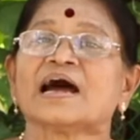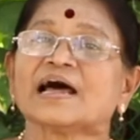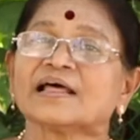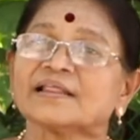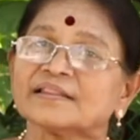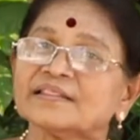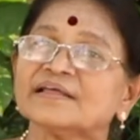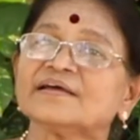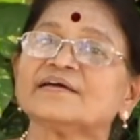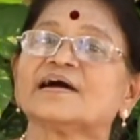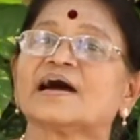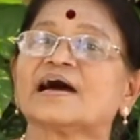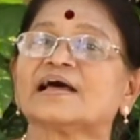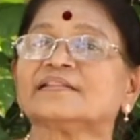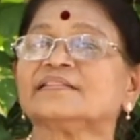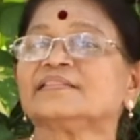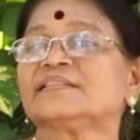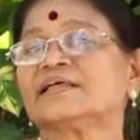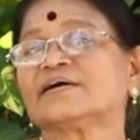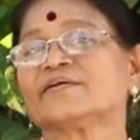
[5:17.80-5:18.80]
அது
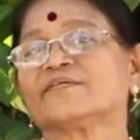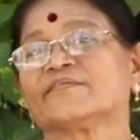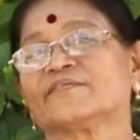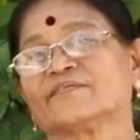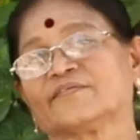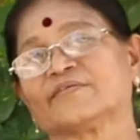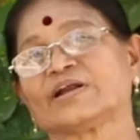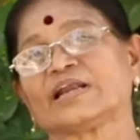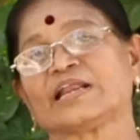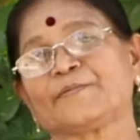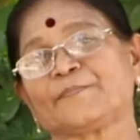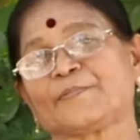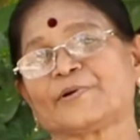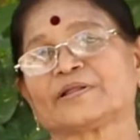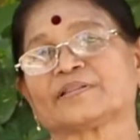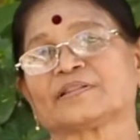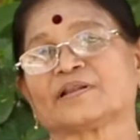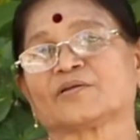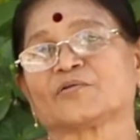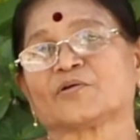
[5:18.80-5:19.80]
அந்த
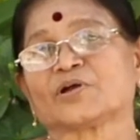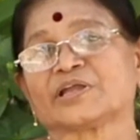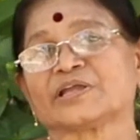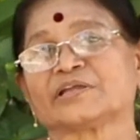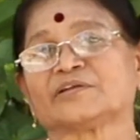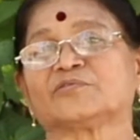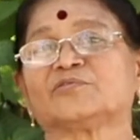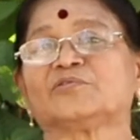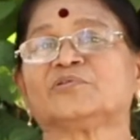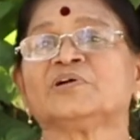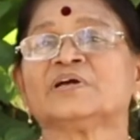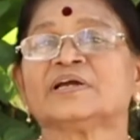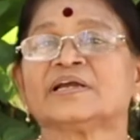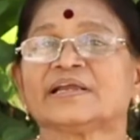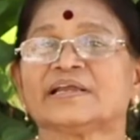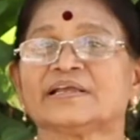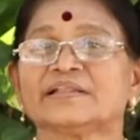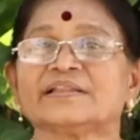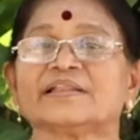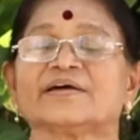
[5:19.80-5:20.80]
வெள்ளைப்படுதல் நோயையும்
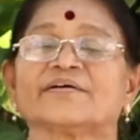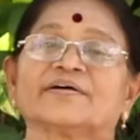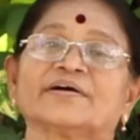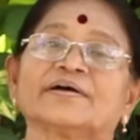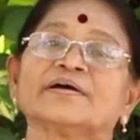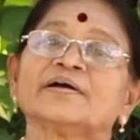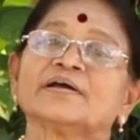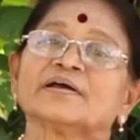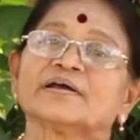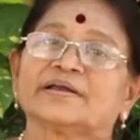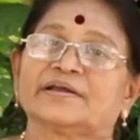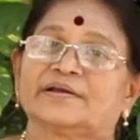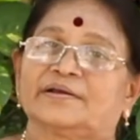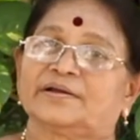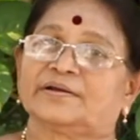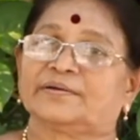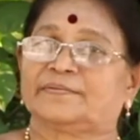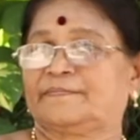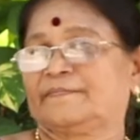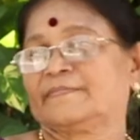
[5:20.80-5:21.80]
இந்த
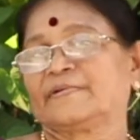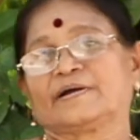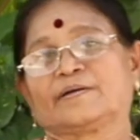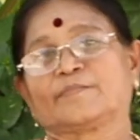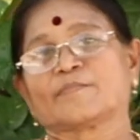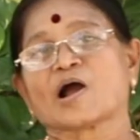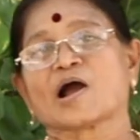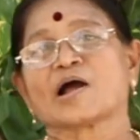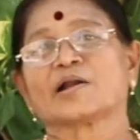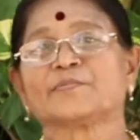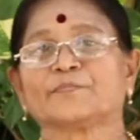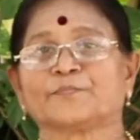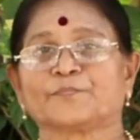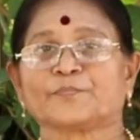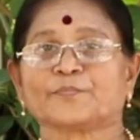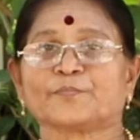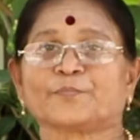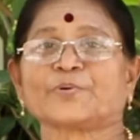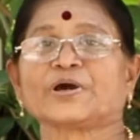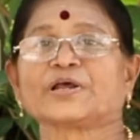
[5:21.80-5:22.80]
மான்
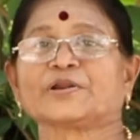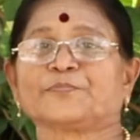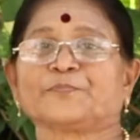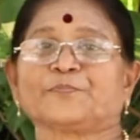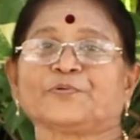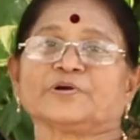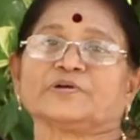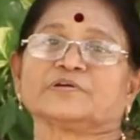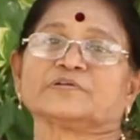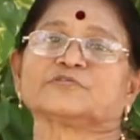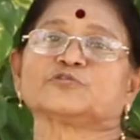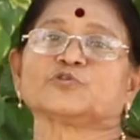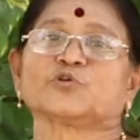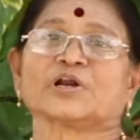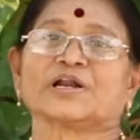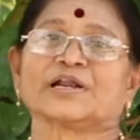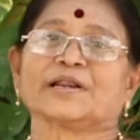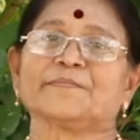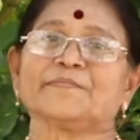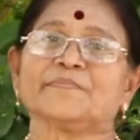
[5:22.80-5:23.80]
பருப்பு
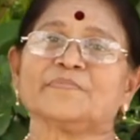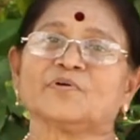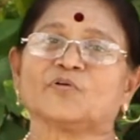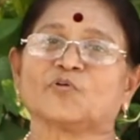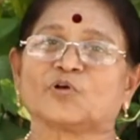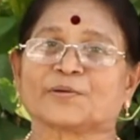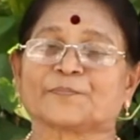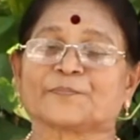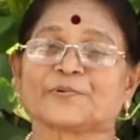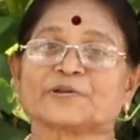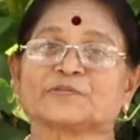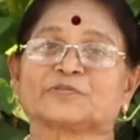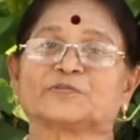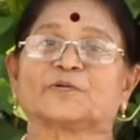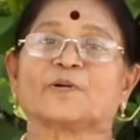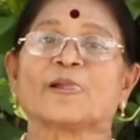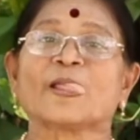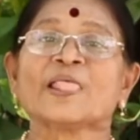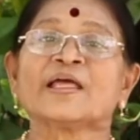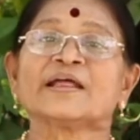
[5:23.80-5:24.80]
சூரணம்
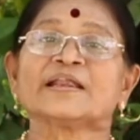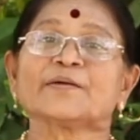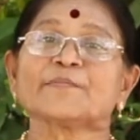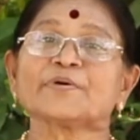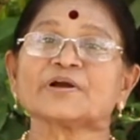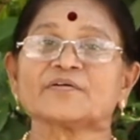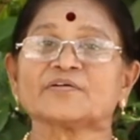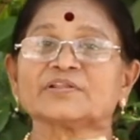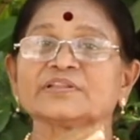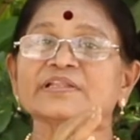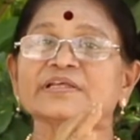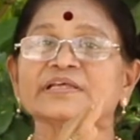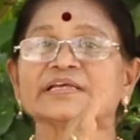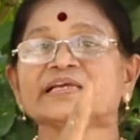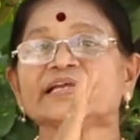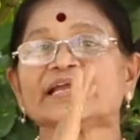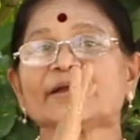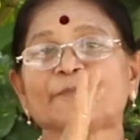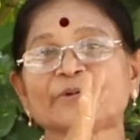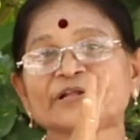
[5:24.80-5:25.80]
குணப்படுத்தும் நமக்கு வந்து
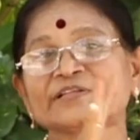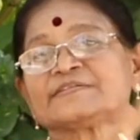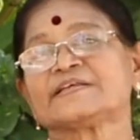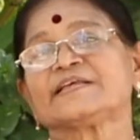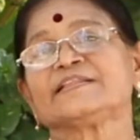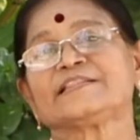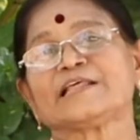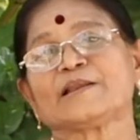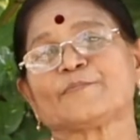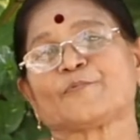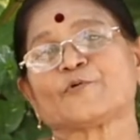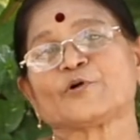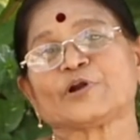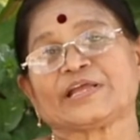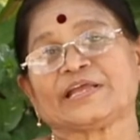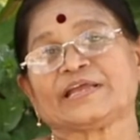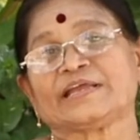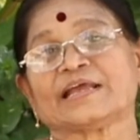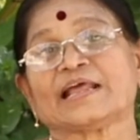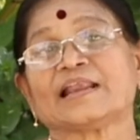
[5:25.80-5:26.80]
எப்படி சீந்தில்
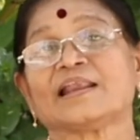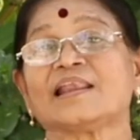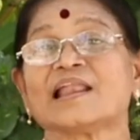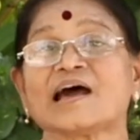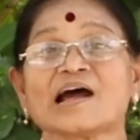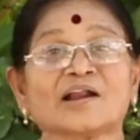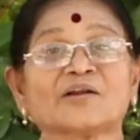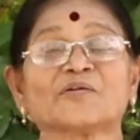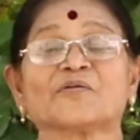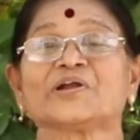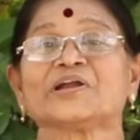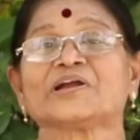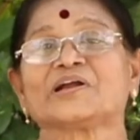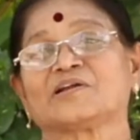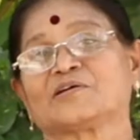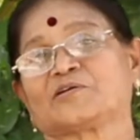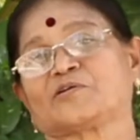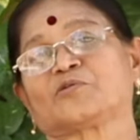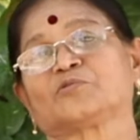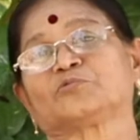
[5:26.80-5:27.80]
பொடி எல்லா
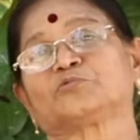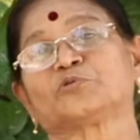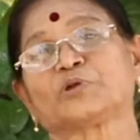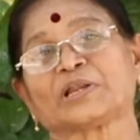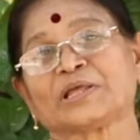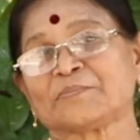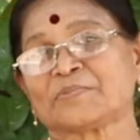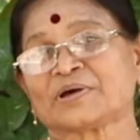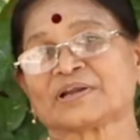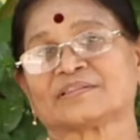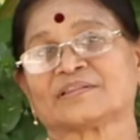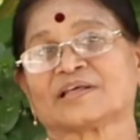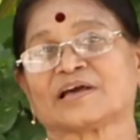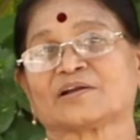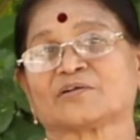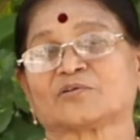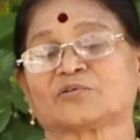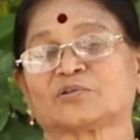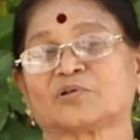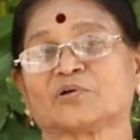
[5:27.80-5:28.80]
நோய்களுக்கும் துணை மருந்தாக
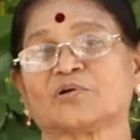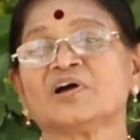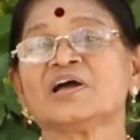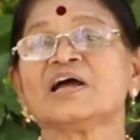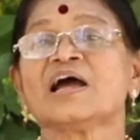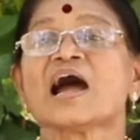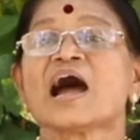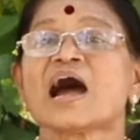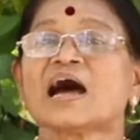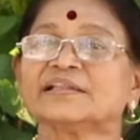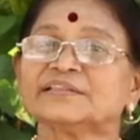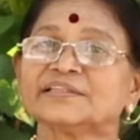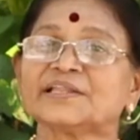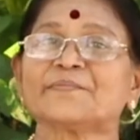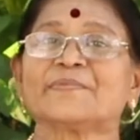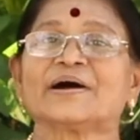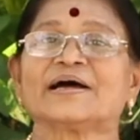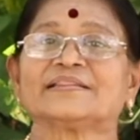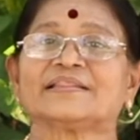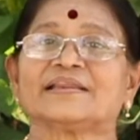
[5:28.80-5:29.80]
இருக்குதோ அந்த
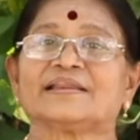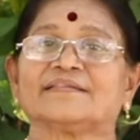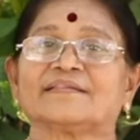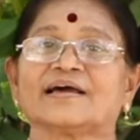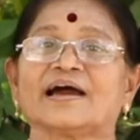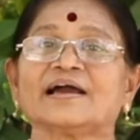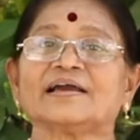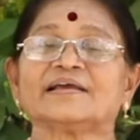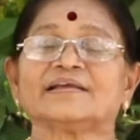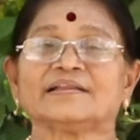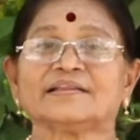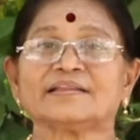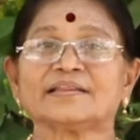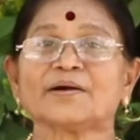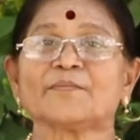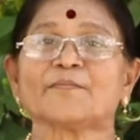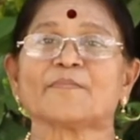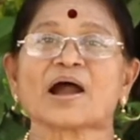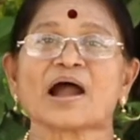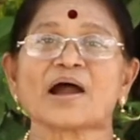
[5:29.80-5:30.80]
மாதிரி தான் இந்த
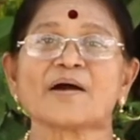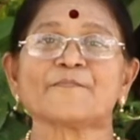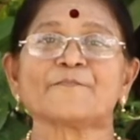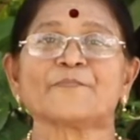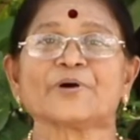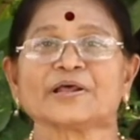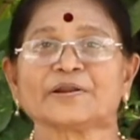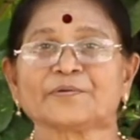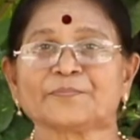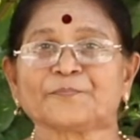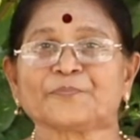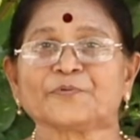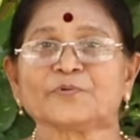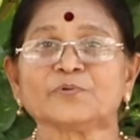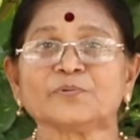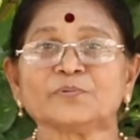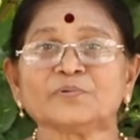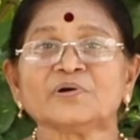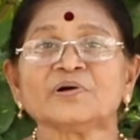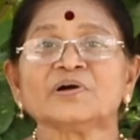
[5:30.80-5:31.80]
மாம்பருப்பும்